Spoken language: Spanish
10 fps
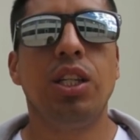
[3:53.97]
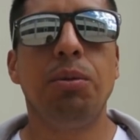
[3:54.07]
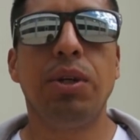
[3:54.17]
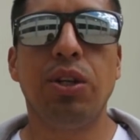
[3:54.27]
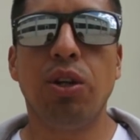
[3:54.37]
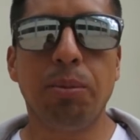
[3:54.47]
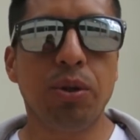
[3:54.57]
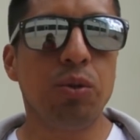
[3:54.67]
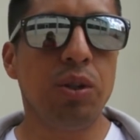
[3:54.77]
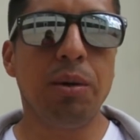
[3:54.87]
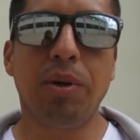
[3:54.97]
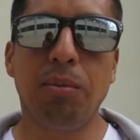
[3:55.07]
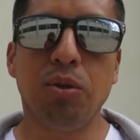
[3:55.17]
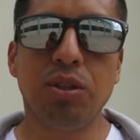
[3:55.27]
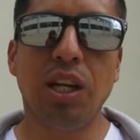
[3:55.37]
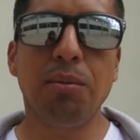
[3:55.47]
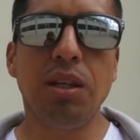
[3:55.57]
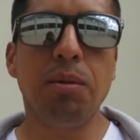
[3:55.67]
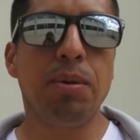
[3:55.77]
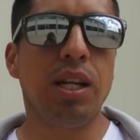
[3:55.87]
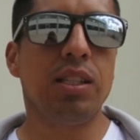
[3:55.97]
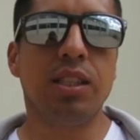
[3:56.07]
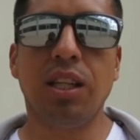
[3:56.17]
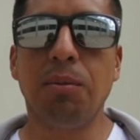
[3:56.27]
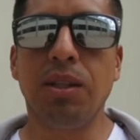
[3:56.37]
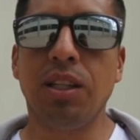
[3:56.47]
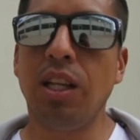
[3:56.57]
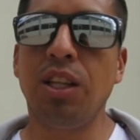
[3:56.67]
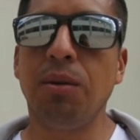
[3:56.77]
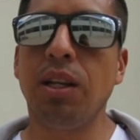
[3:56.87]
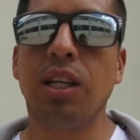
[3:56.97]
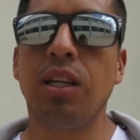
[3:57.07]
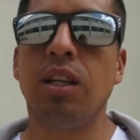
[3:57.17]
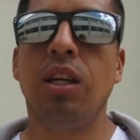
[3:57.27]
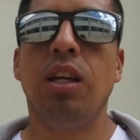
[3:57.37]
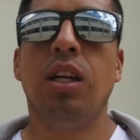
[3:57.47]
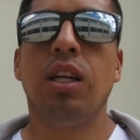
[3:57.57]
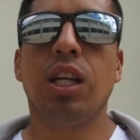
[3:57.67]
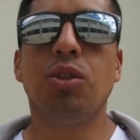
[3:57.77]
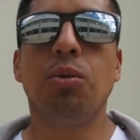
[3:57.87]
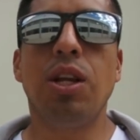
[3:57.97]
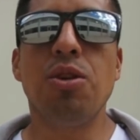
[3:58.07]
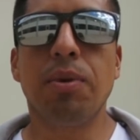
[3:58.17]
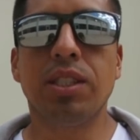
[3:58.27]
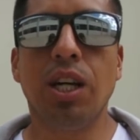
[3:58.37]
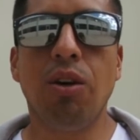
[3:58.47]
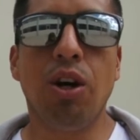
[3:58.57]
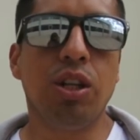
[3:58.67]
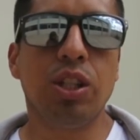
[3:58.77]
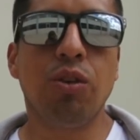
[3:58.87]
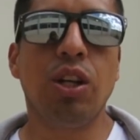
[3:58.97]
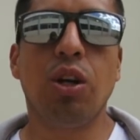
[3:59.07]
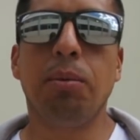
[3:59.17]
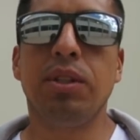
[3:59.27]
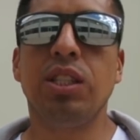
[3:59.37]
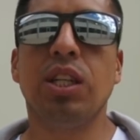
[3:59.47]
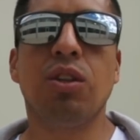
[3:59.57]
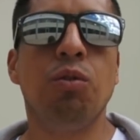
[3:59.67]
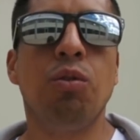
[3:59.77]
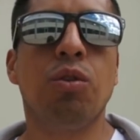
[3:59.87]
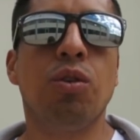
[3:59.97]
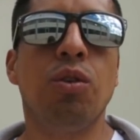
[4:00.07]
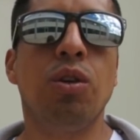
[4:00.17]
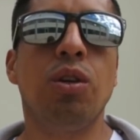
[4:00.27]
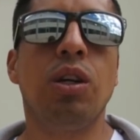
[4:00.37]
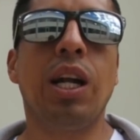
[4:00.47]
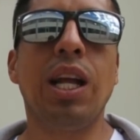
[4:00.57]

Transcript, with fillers: y me dio la oportunidad para mostrarme y para tratar de mantener el nivel que, que tuve el año pasado. Ahora tengo la competencia con, con,